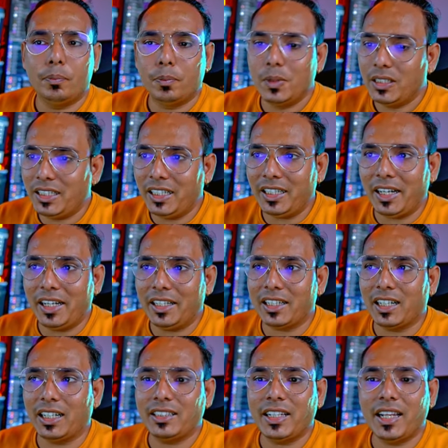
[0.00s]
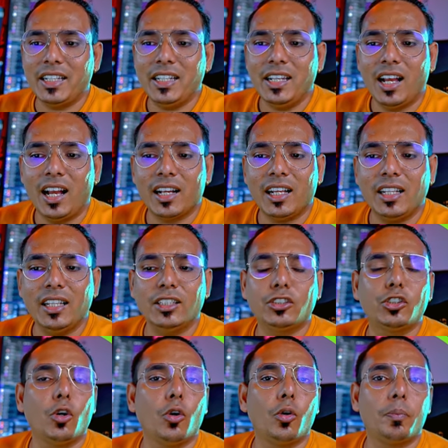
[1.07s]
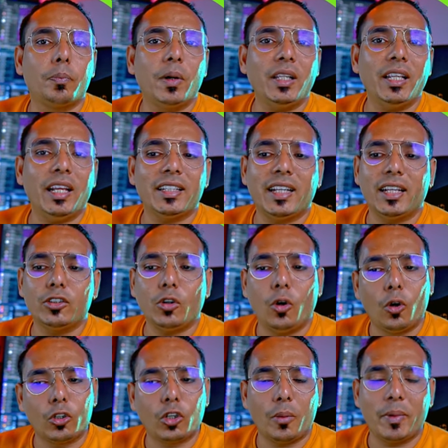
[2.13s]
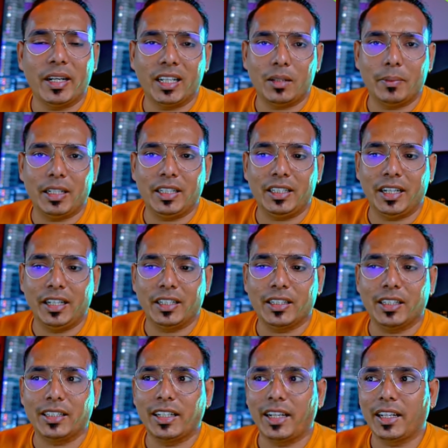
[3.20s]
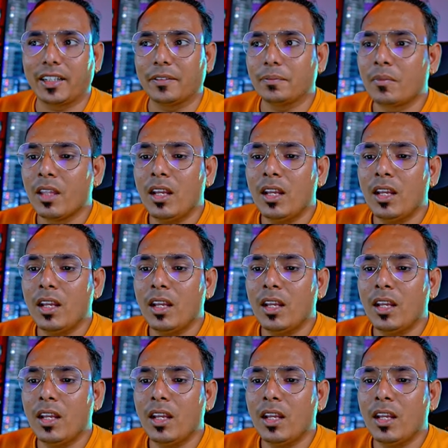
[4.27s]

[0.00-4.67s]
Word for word: ये ट्रेड कट जाएगी अगर इससे ऊपर जाता है तो ऑटोमेटिक मेरी ट्रेड कर जाएगी